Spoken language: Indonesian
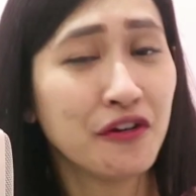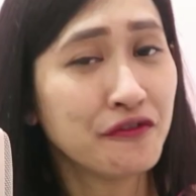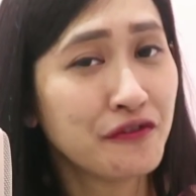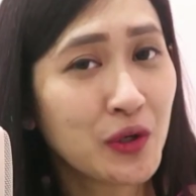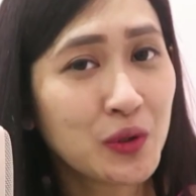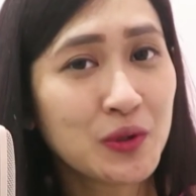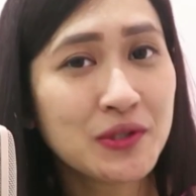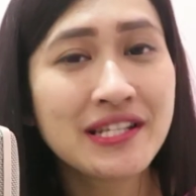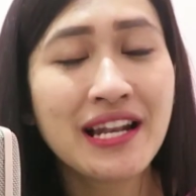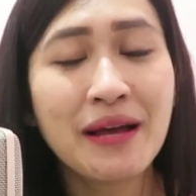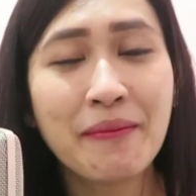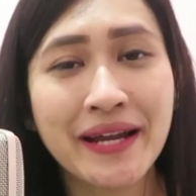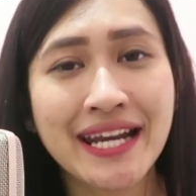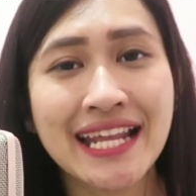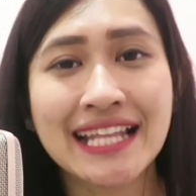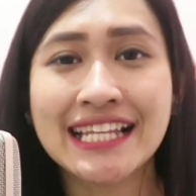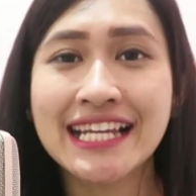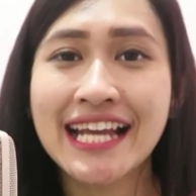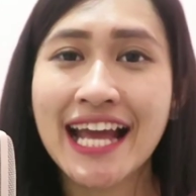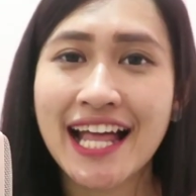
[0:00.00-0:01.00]
Fokuslah
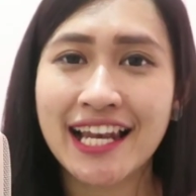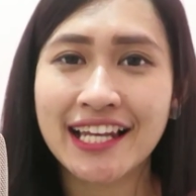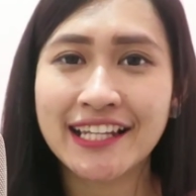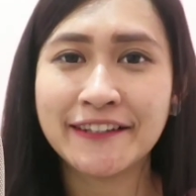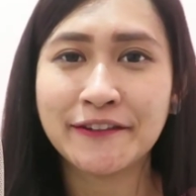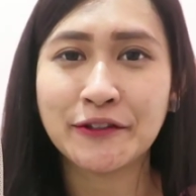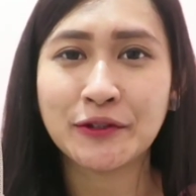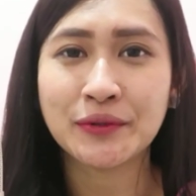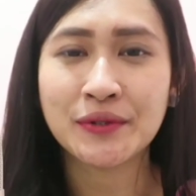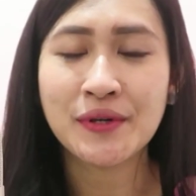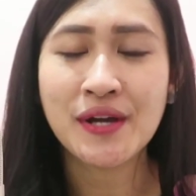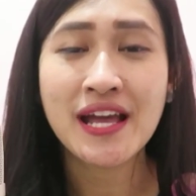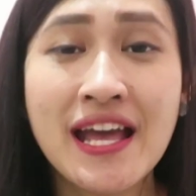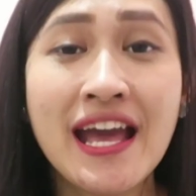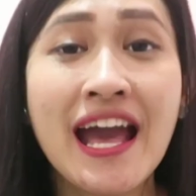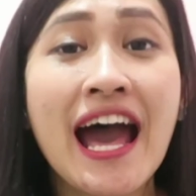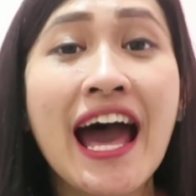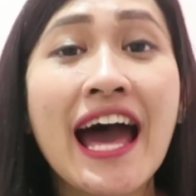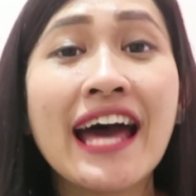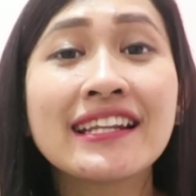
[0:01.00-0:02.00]
pada tiga hal itu.
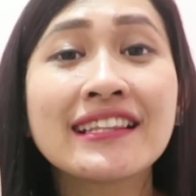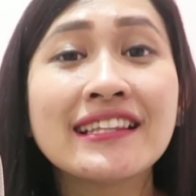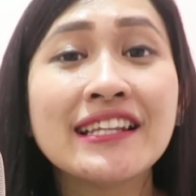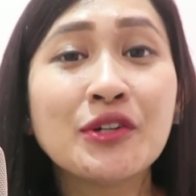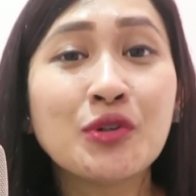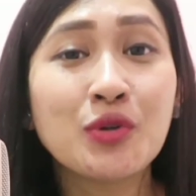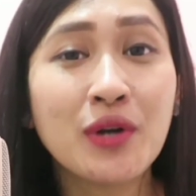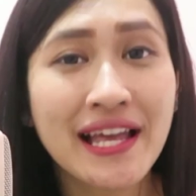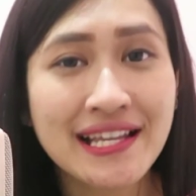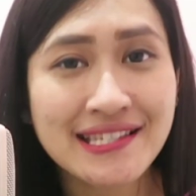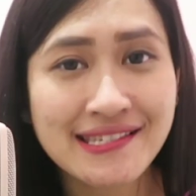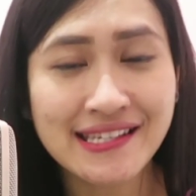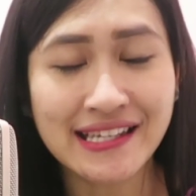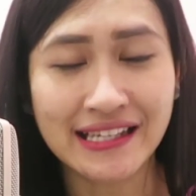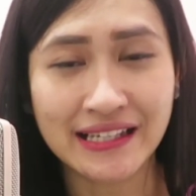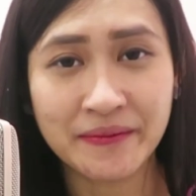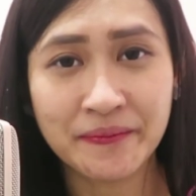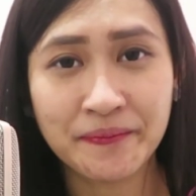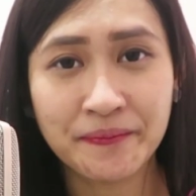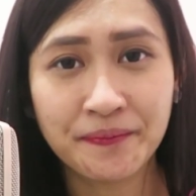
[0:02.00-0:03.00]

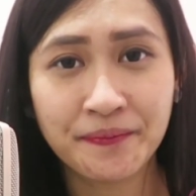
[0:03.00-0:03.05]
Artikulasi.